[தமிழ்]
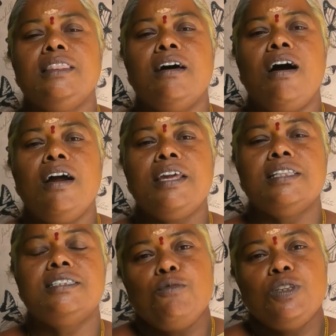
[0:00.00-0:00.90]
தானிய
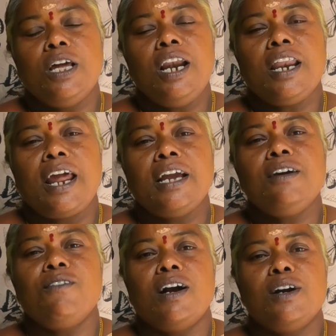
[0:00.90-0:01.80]
முதல் ரேங்க்
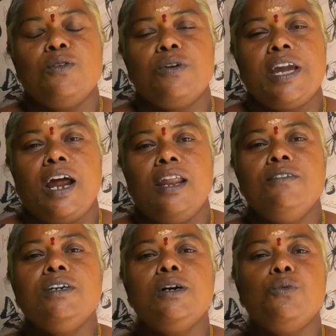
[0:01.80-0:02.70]
வாங்கக்கூடிய அளவுக்கு